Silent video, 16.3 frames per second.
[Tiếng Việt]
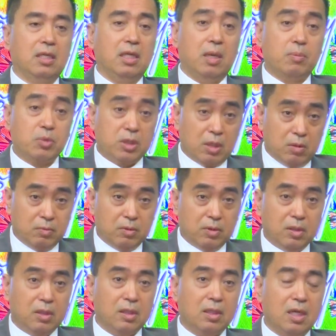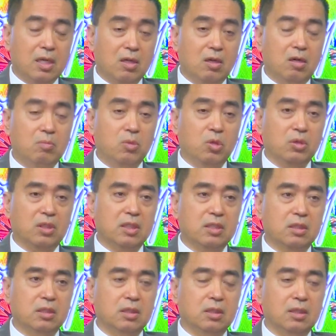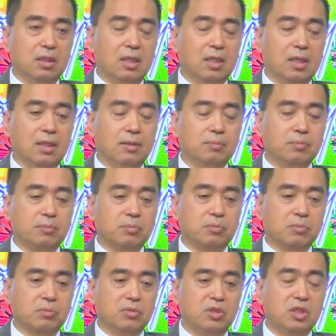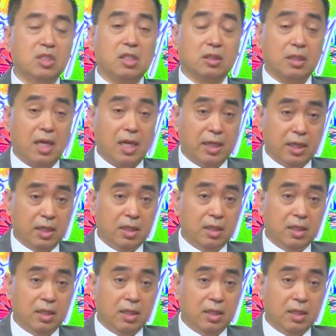nếp sống đã có một cái sự um, trưởng thành